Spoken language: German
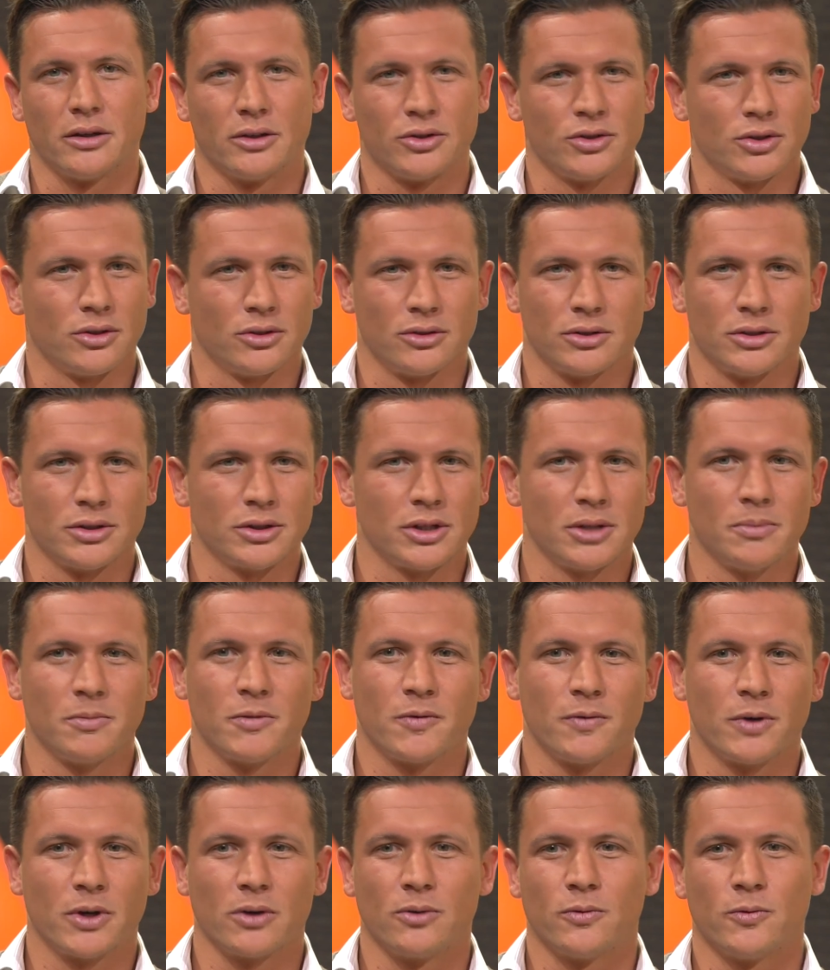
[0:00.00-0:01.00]
also es gibt
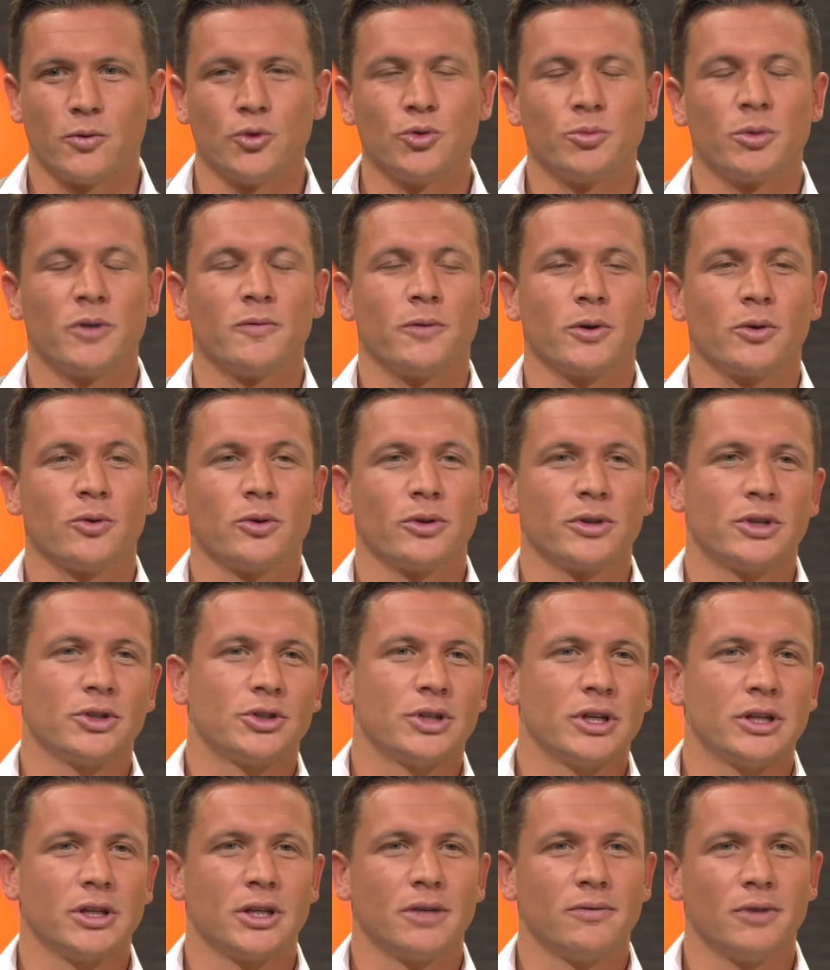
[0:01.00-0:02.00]
fußballverrückte
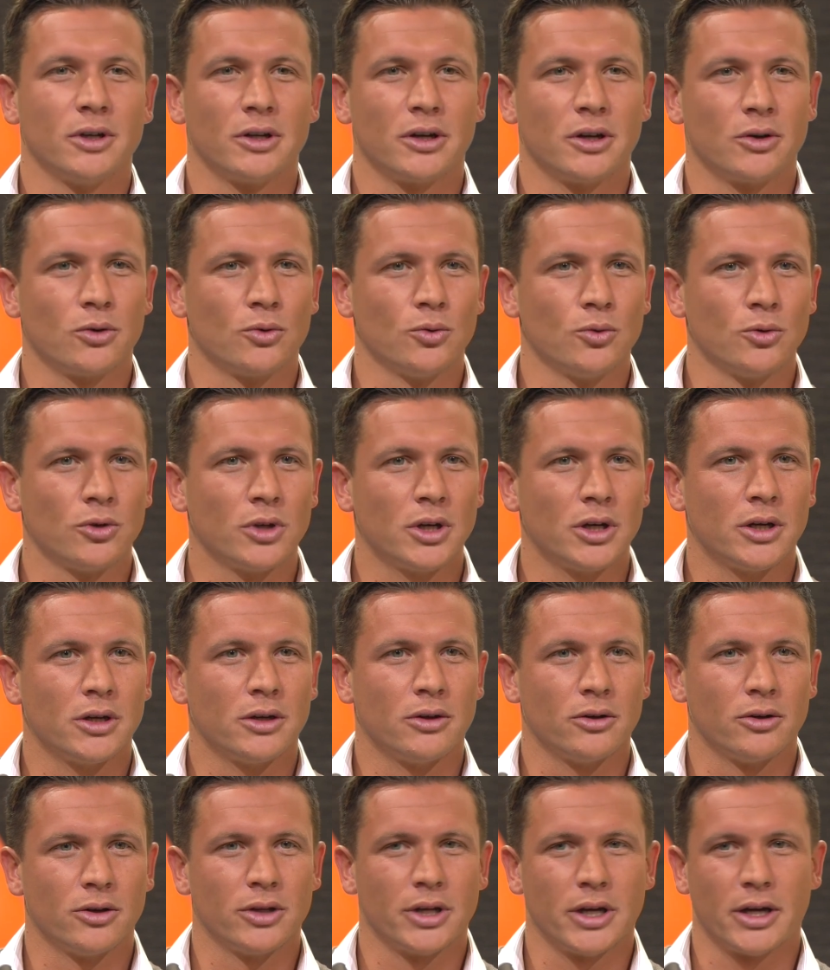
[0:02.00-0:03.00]
Städte wie Kalkutta
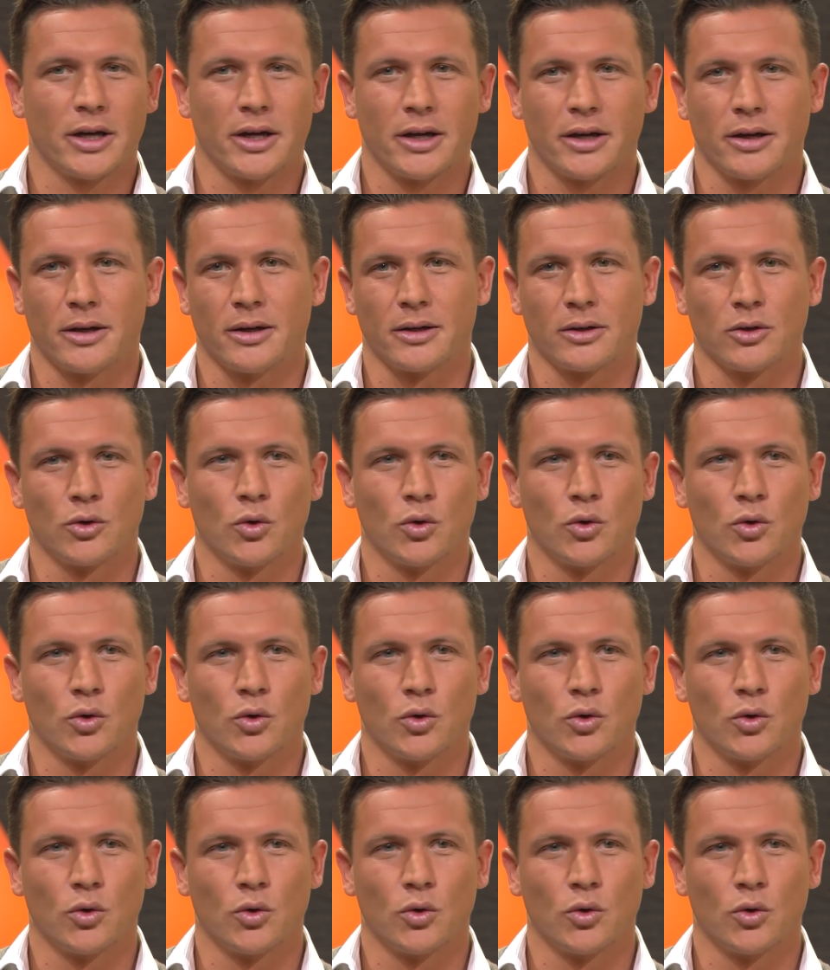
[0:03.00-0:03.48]
oder